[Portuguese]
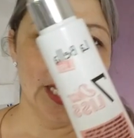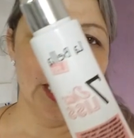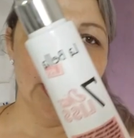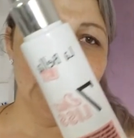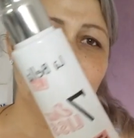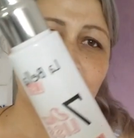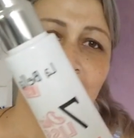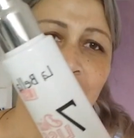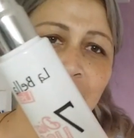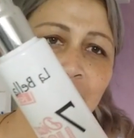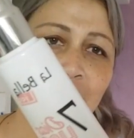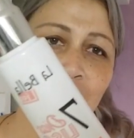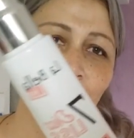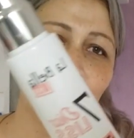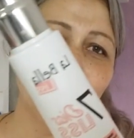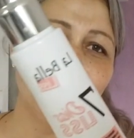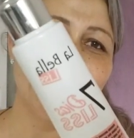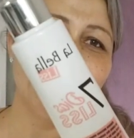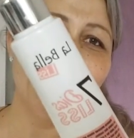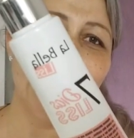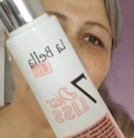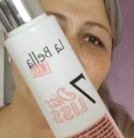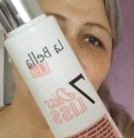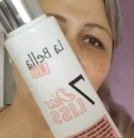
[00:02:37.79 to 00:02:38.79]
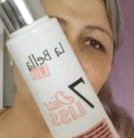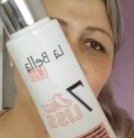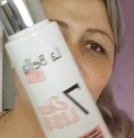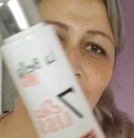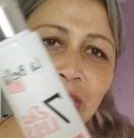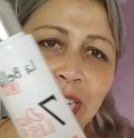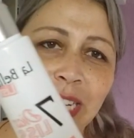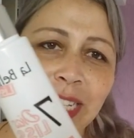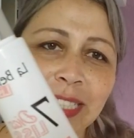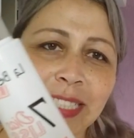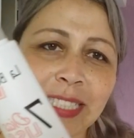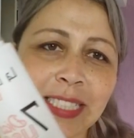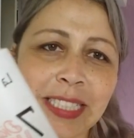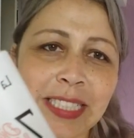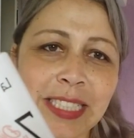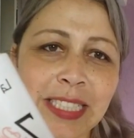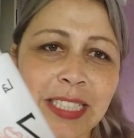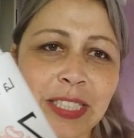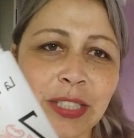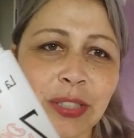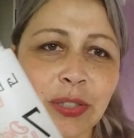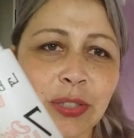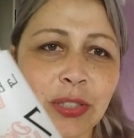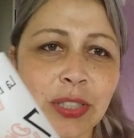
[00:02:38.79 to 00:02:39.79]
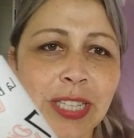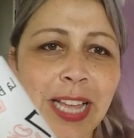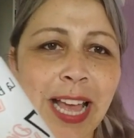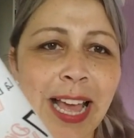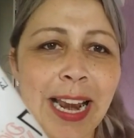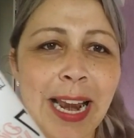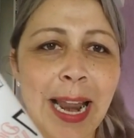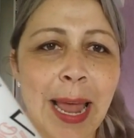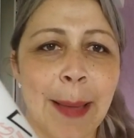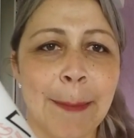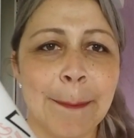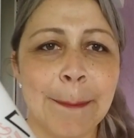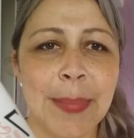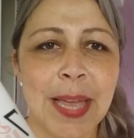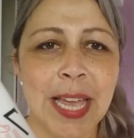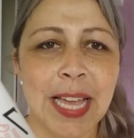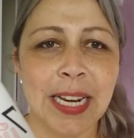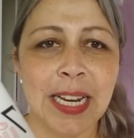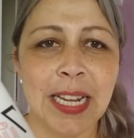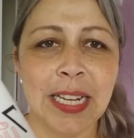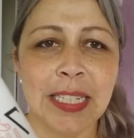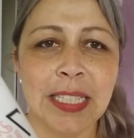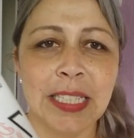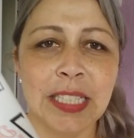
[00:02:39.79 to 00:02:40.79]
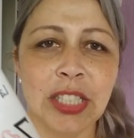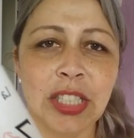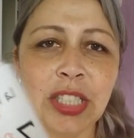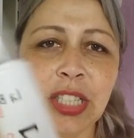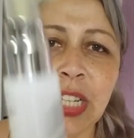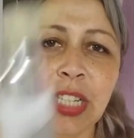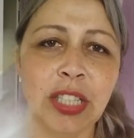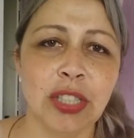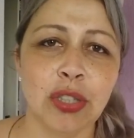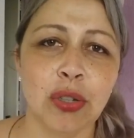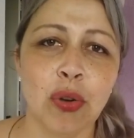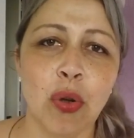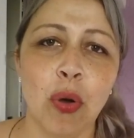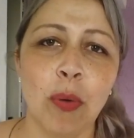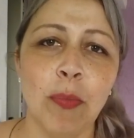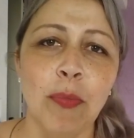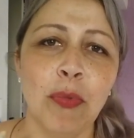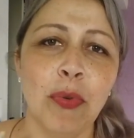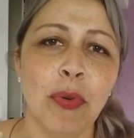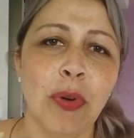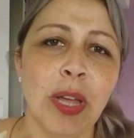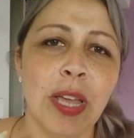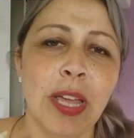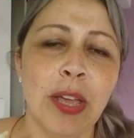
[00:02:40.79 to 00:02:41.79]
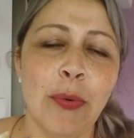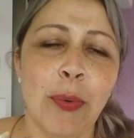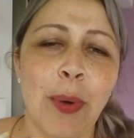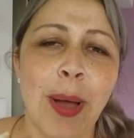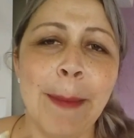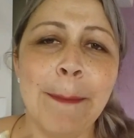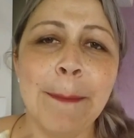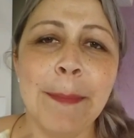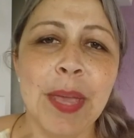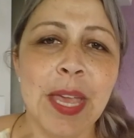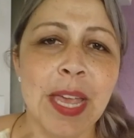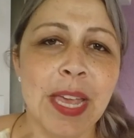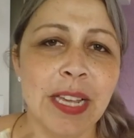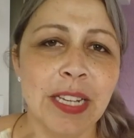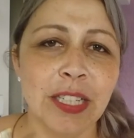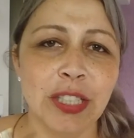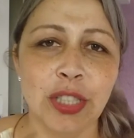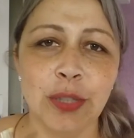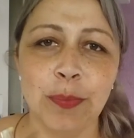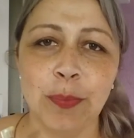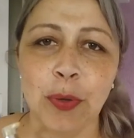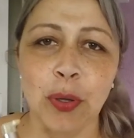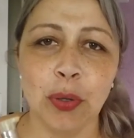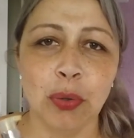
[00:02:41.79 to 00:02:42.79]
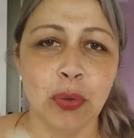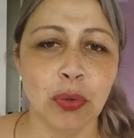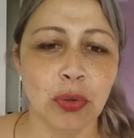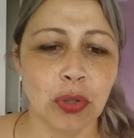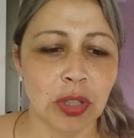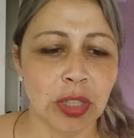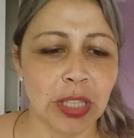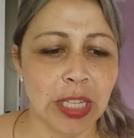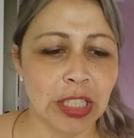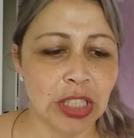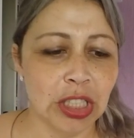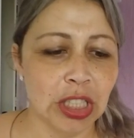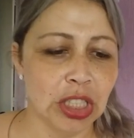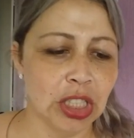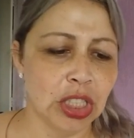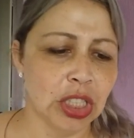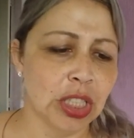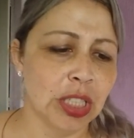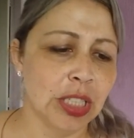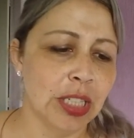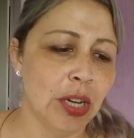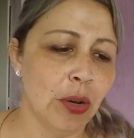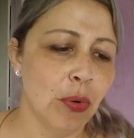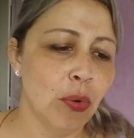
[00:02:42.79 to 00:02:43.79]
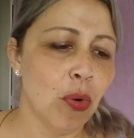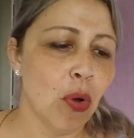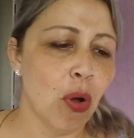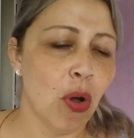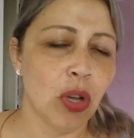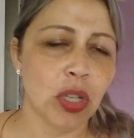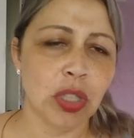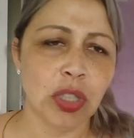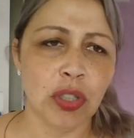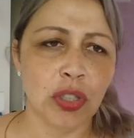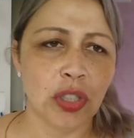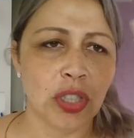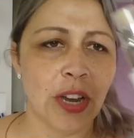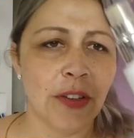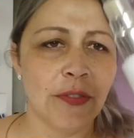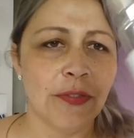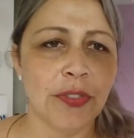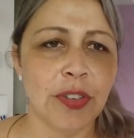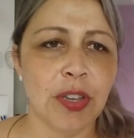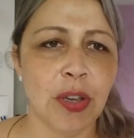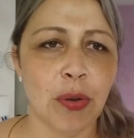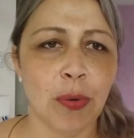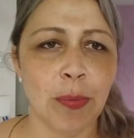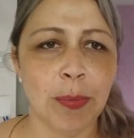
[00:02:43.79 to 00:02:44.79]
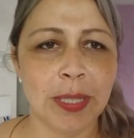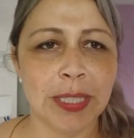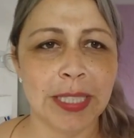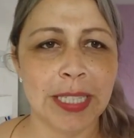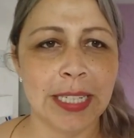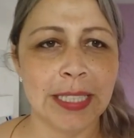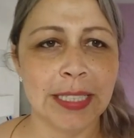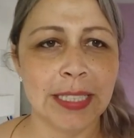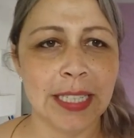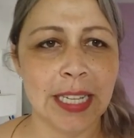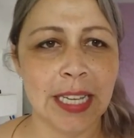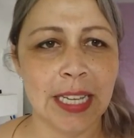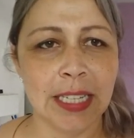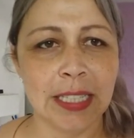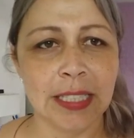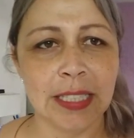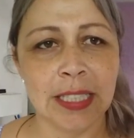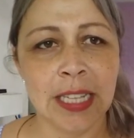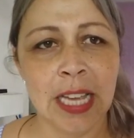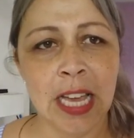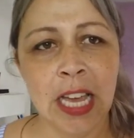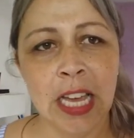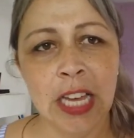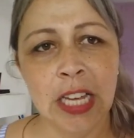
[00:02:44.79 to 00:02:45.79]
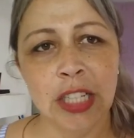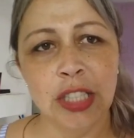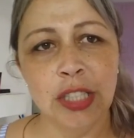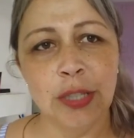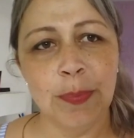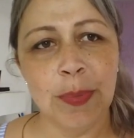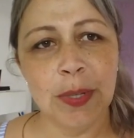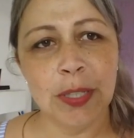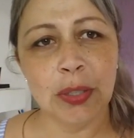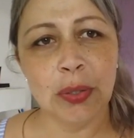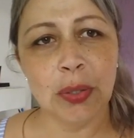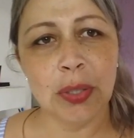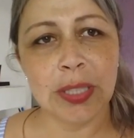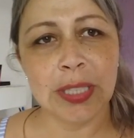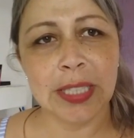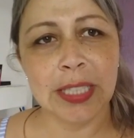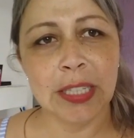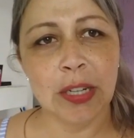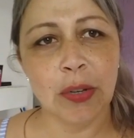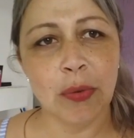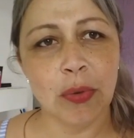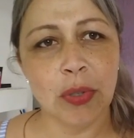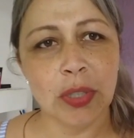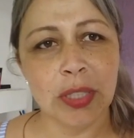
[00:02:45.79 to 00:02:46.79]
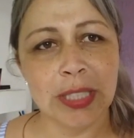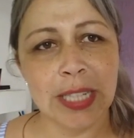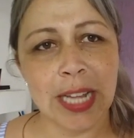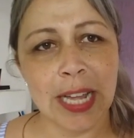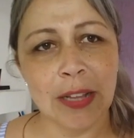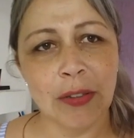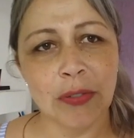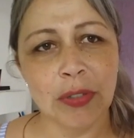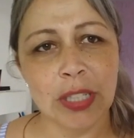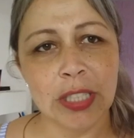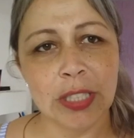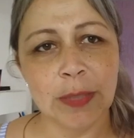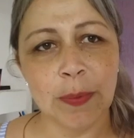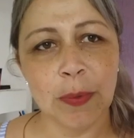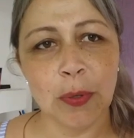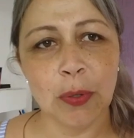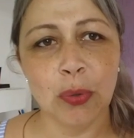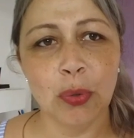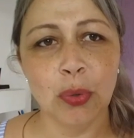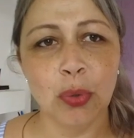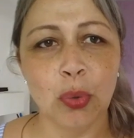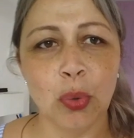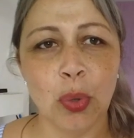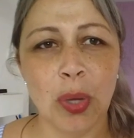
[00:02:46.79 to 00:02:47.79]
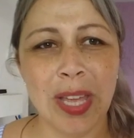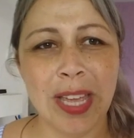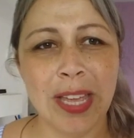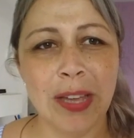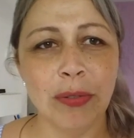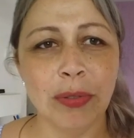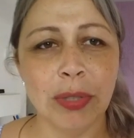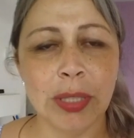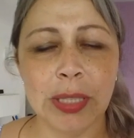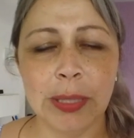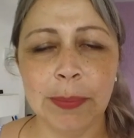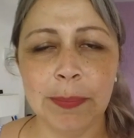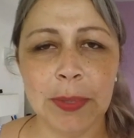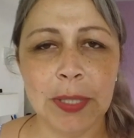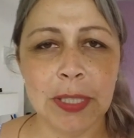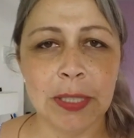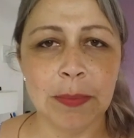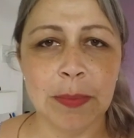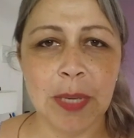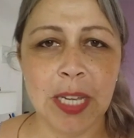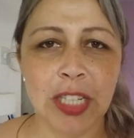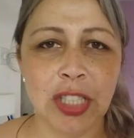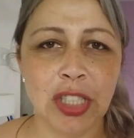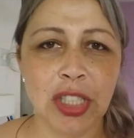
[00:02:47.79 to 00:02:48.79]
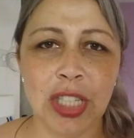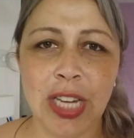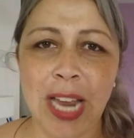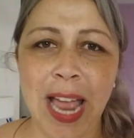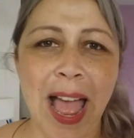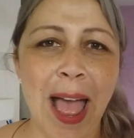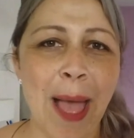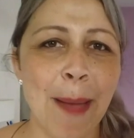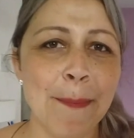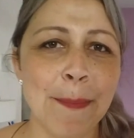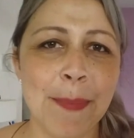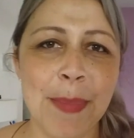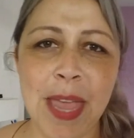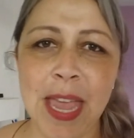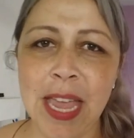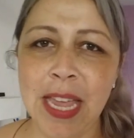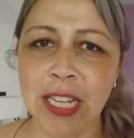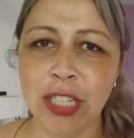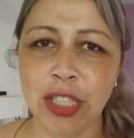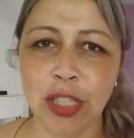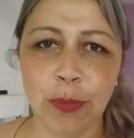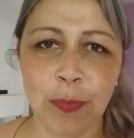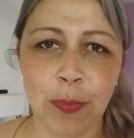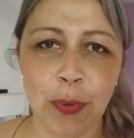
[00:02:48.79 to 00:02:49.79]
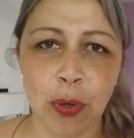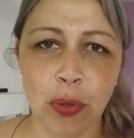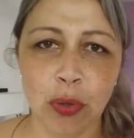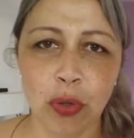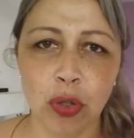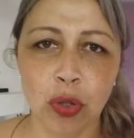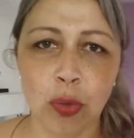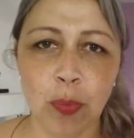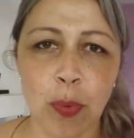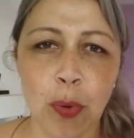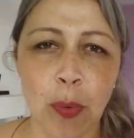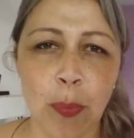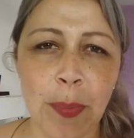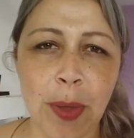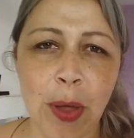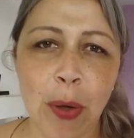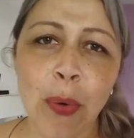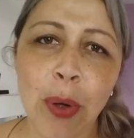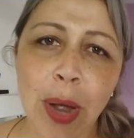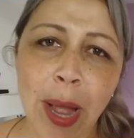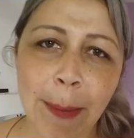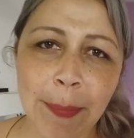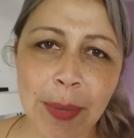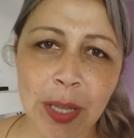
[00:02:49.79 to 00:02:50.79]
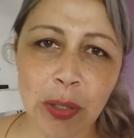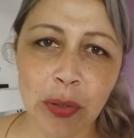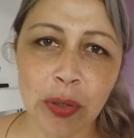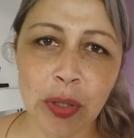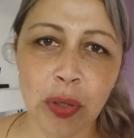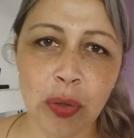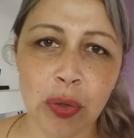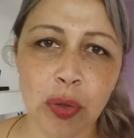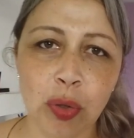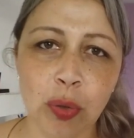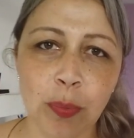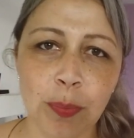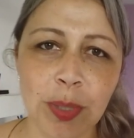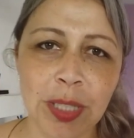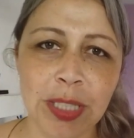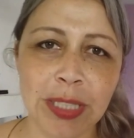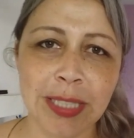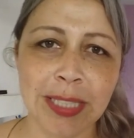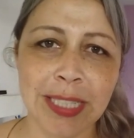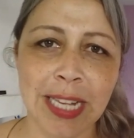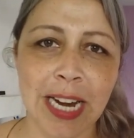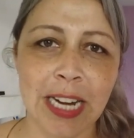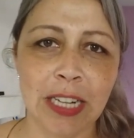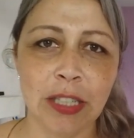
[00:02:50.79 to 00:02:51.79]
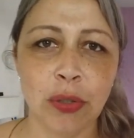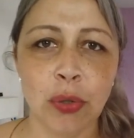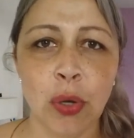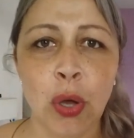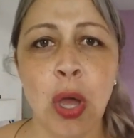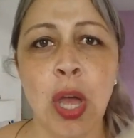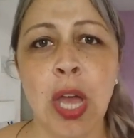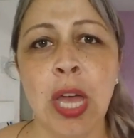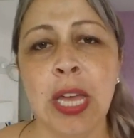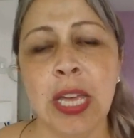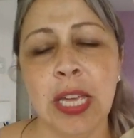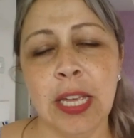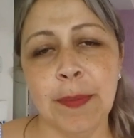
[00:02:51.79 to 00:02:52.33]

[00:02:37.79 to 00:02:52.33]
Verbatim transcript: Esse aqui é o 7 dias liso da Labela ali. Gente, como eu amei este produto. Tem gente que não gosta, já vi algumas resenhas de pessoas que não gostaram desse produto. Eu simplesmente amei este produto. Pro meu cabelo deu super certo.